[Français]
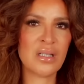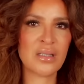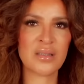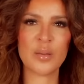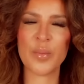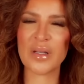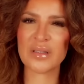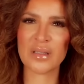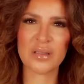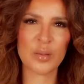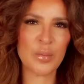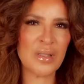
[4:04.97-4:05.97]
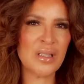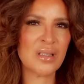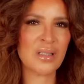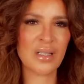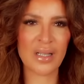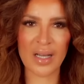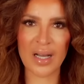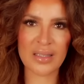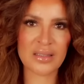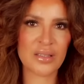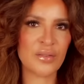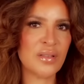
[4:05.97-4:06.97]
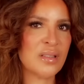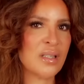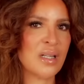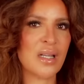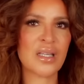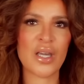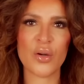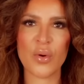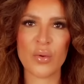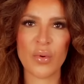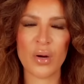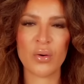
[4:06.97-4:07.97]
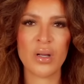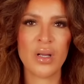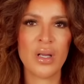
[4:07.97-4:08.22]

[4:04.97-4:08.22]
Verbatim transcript: les hypersensibilités, les réactivités, les care